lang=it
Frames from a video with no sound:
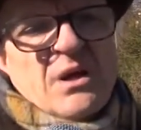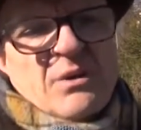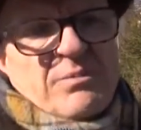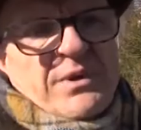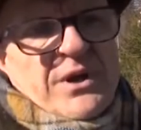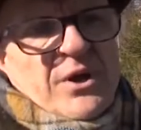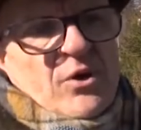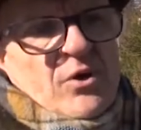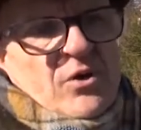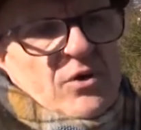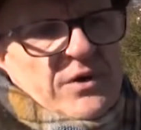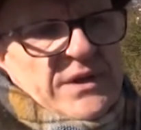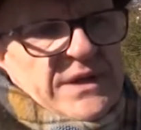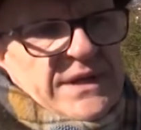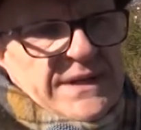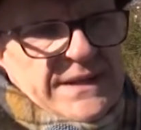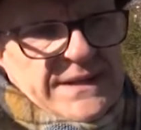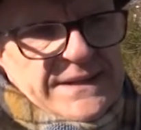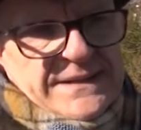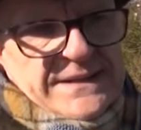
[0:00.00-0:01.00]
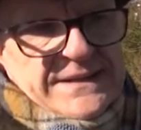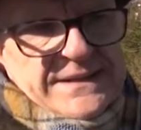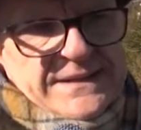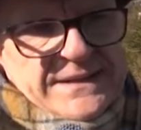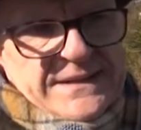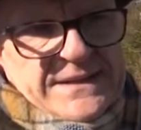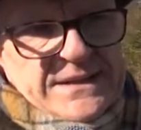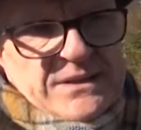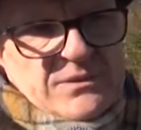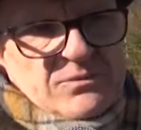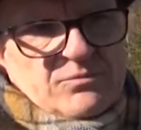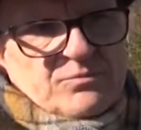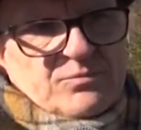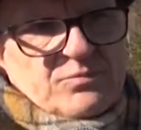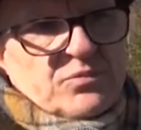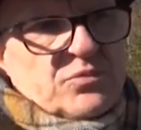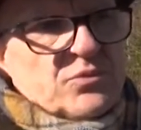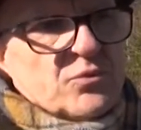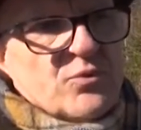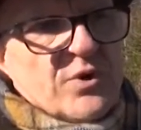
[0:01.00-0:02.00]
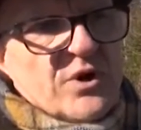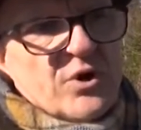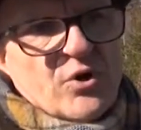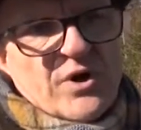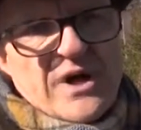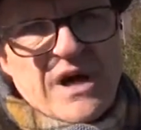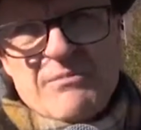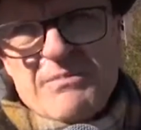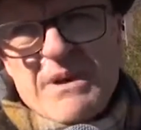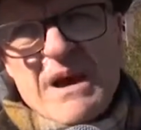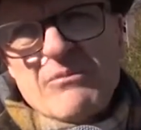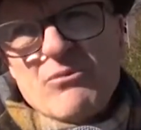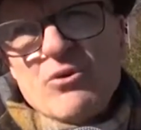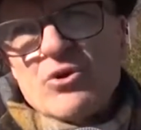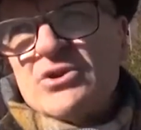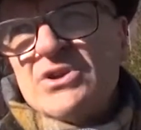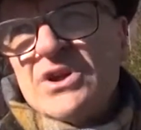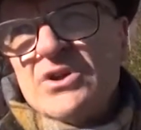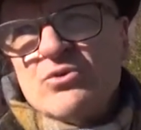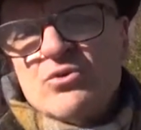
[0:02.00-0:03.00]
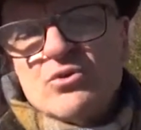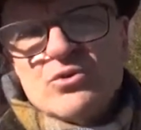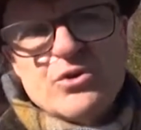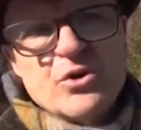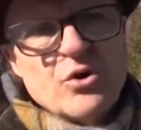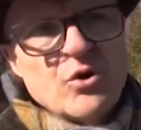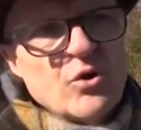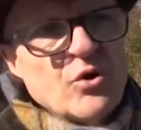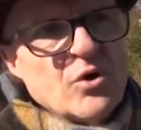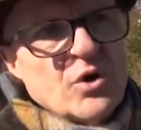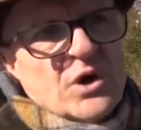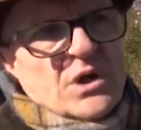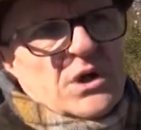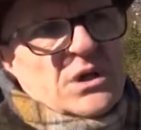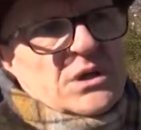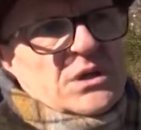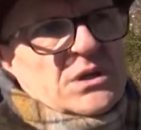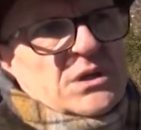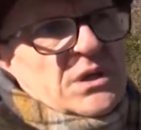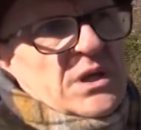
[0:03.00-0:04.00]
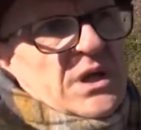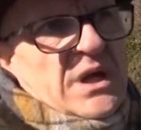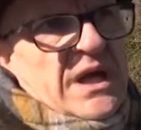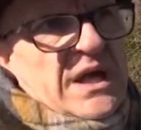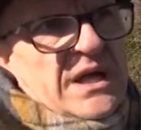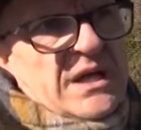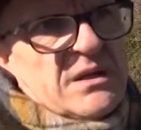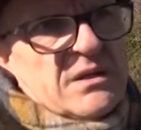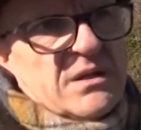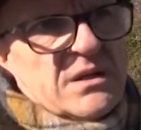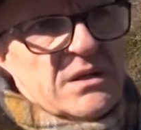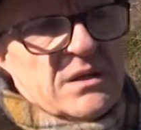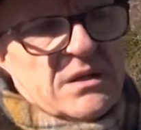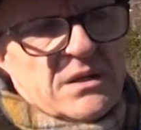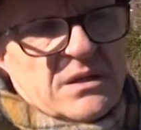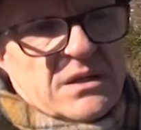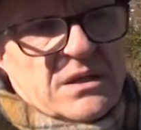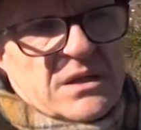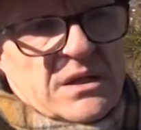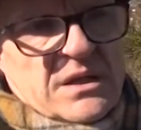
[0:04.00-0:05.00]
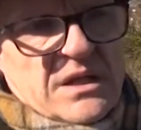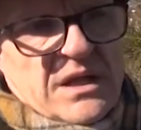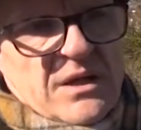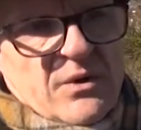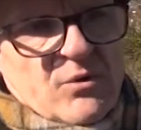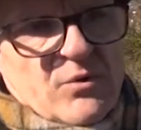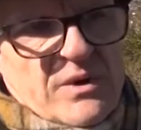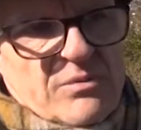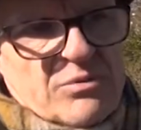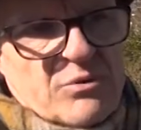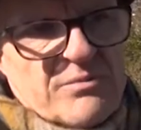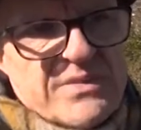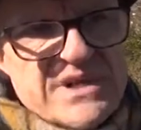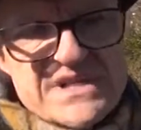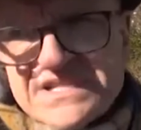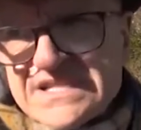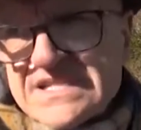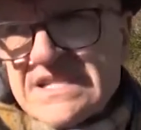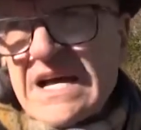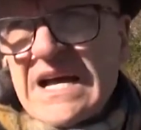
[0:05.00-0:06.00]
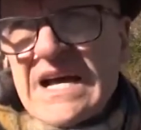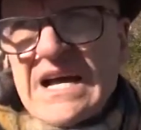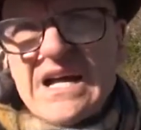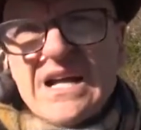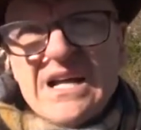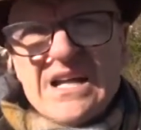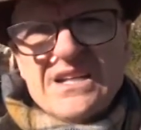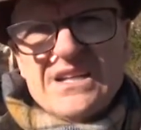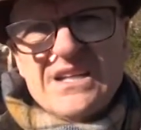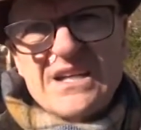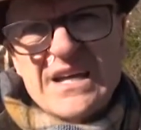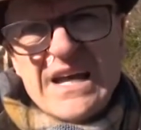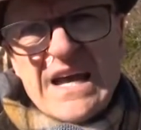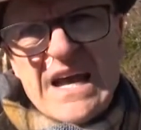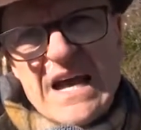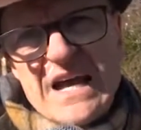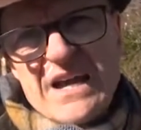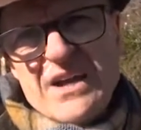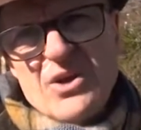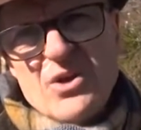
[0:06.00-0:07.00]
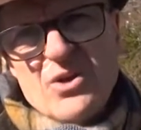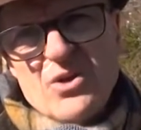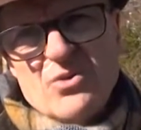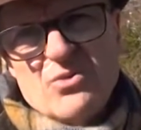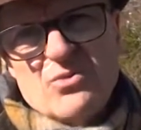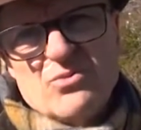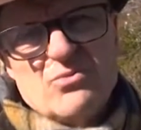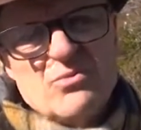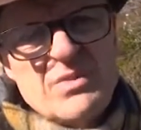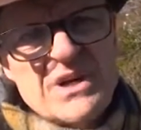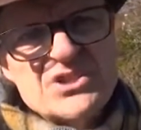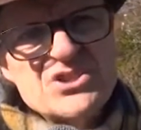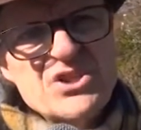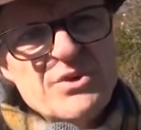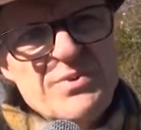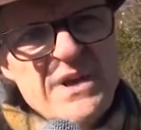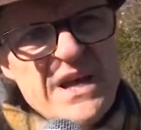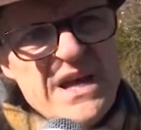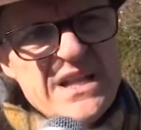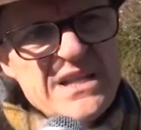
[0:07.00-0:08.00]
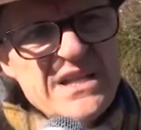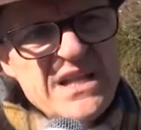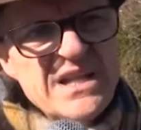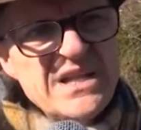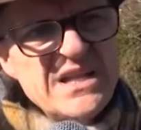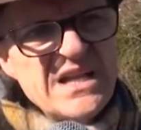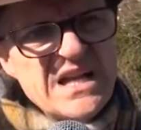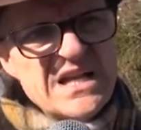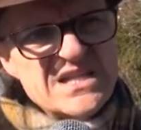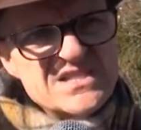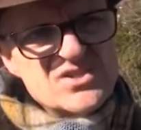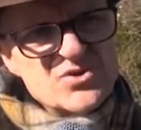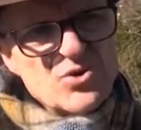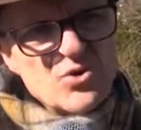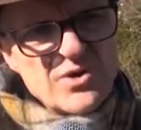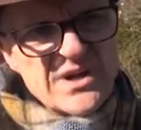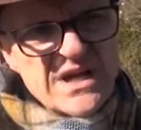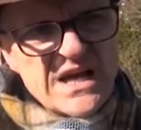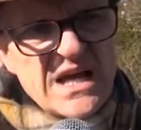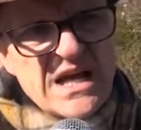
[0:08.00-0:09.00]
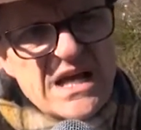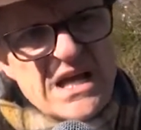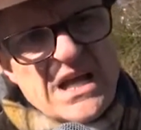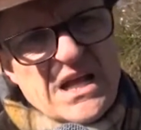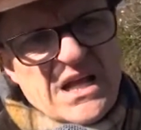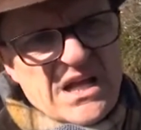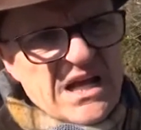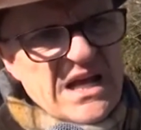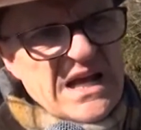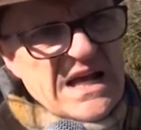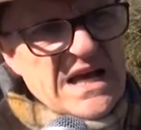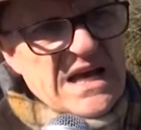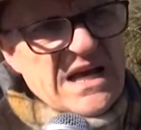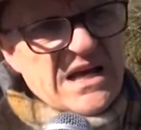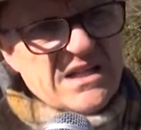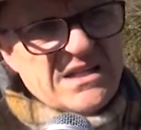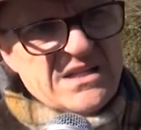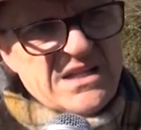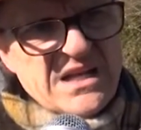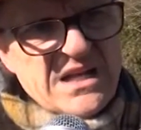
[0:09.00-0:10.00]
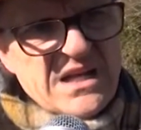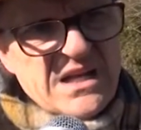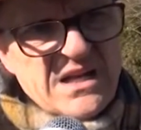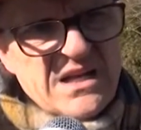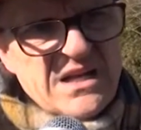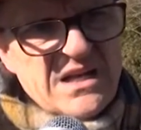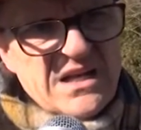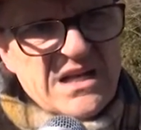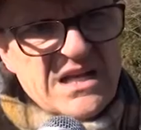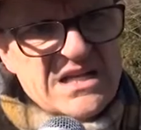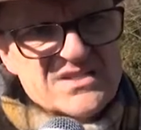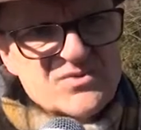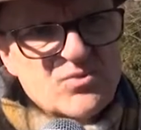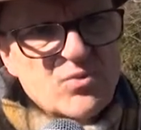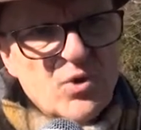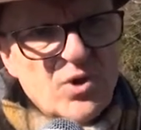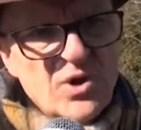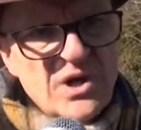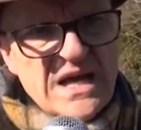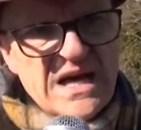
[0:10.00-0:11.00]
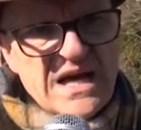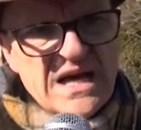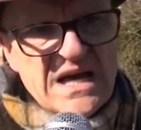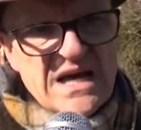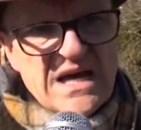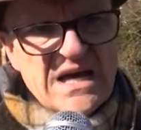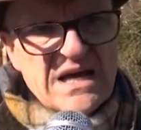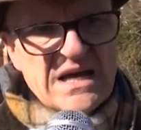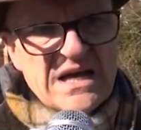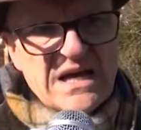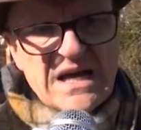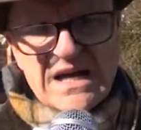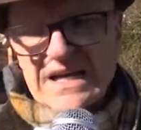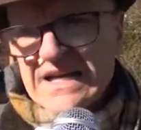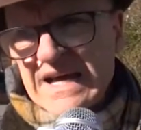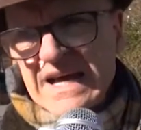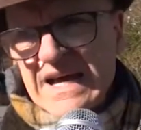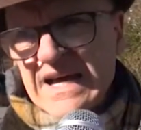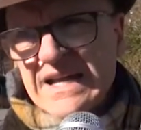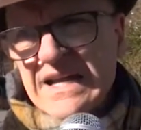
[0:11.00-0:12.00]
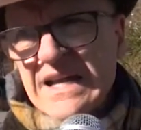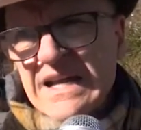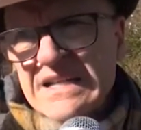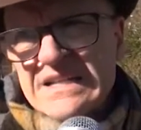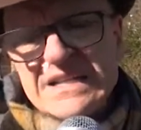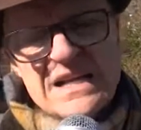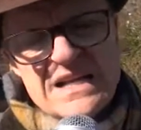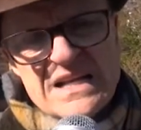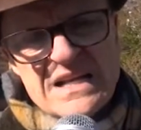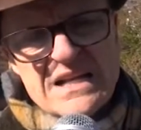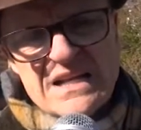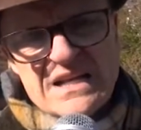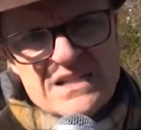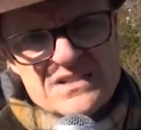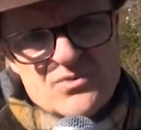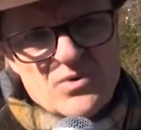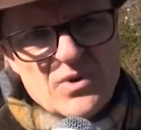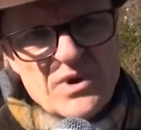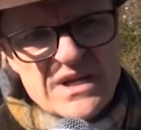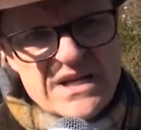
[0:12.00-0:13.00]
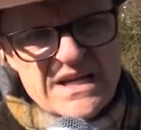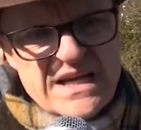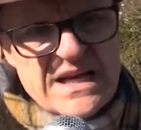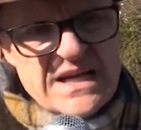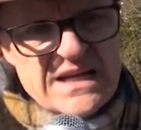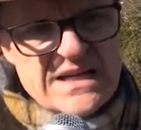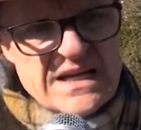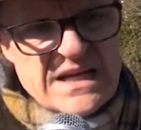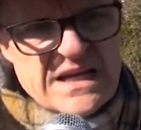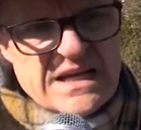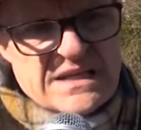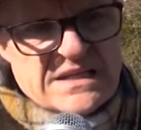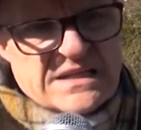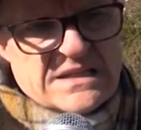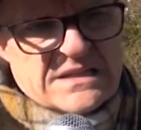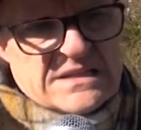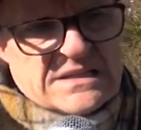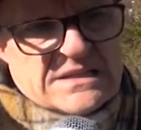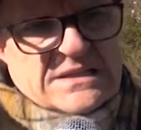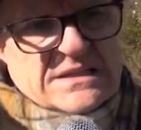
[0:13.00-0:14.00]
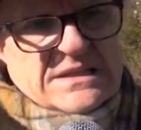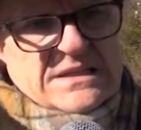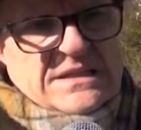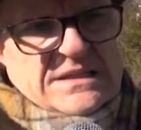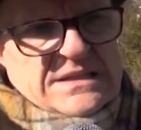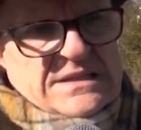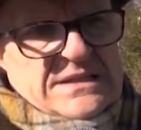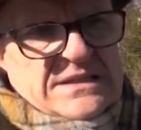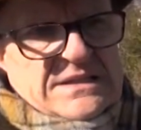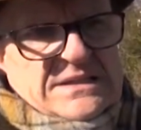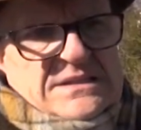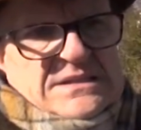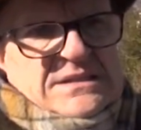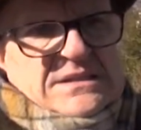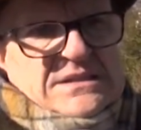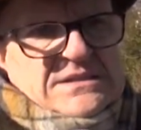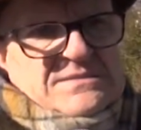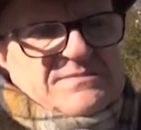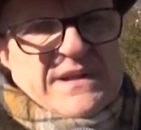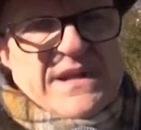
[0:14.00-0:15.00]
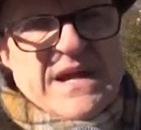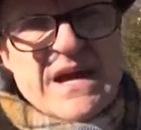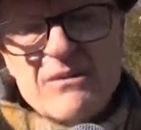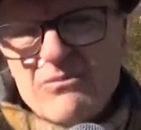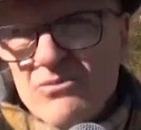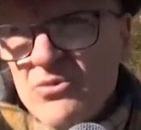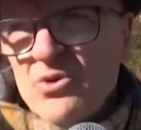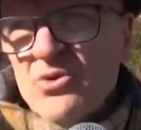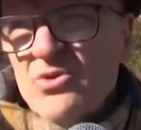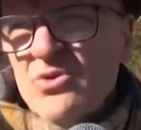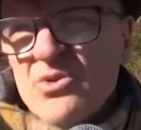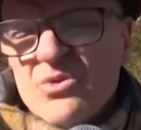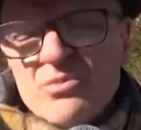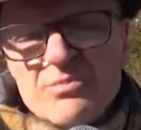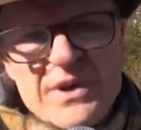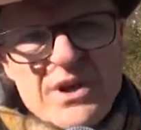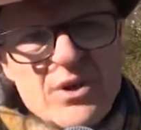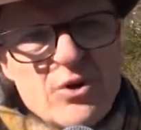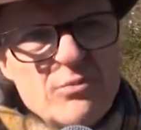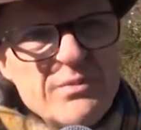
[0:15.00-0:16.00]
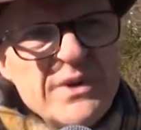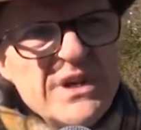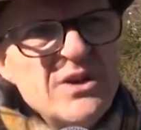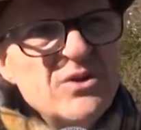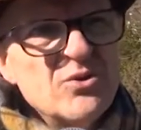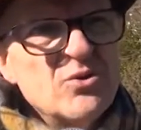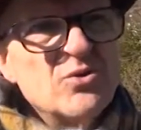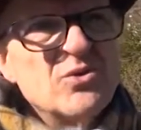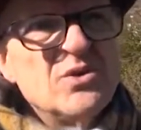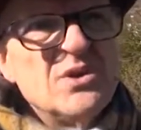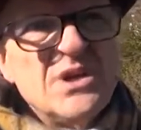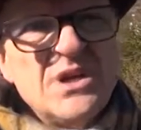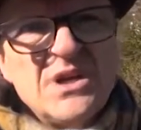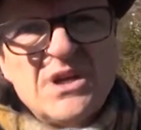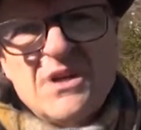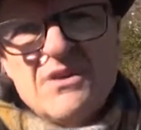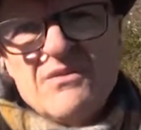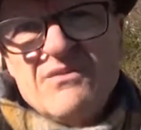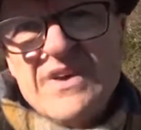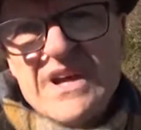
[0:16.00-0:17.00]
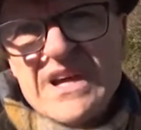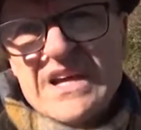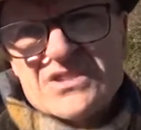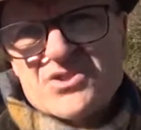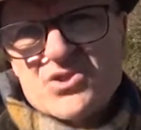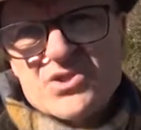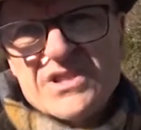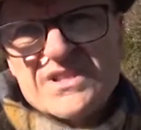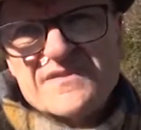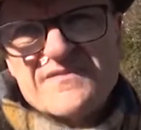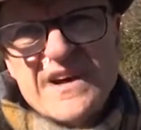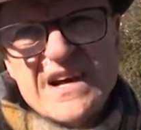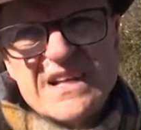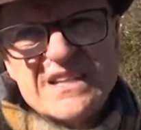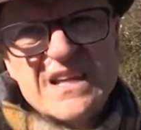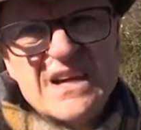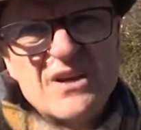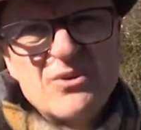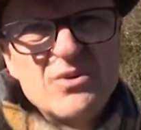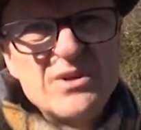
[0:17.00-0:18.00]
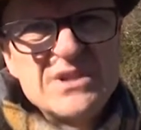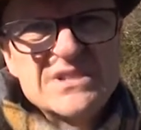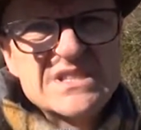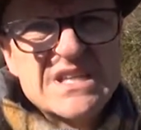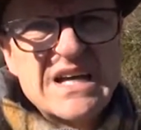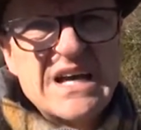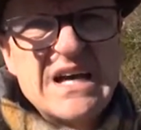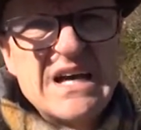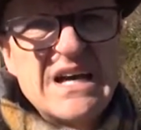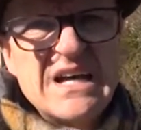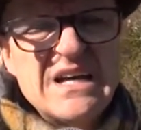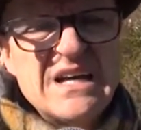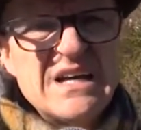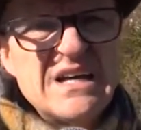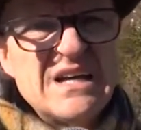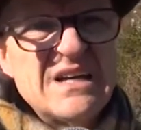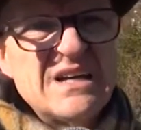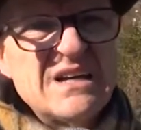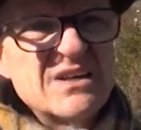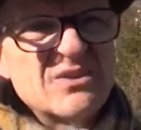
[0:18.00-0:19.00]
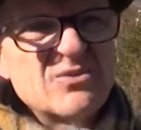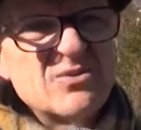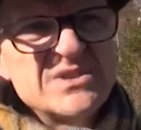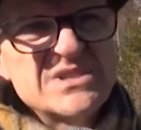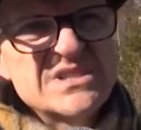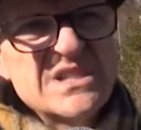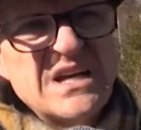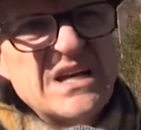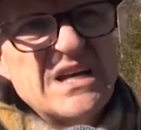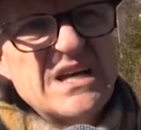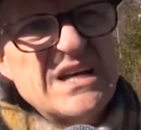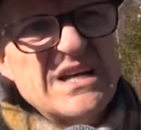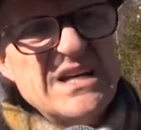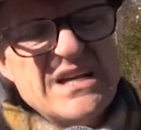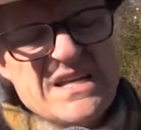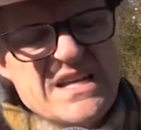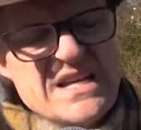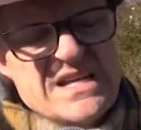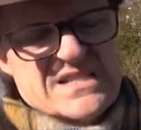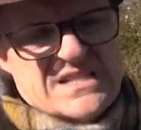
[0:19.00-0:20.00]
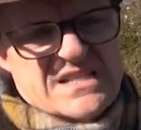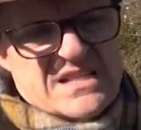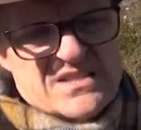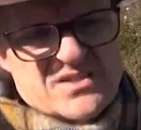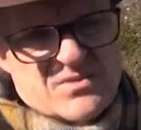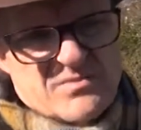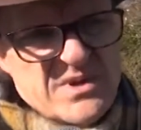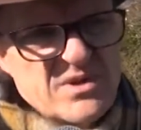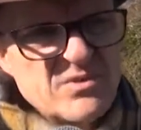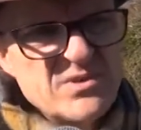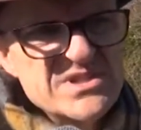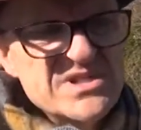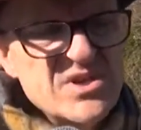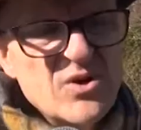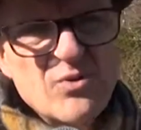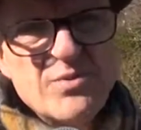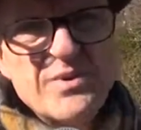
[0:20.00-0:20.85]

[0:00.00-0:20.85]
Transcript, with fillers: però eh, quello che abbiamo ottenuto eh, è una promessa di creare un marciapiede nella zona la, della scuola agraria, della scuola agraria e speriamo perlomeno venga soddisfatta questa, questa richiesta, insomma questa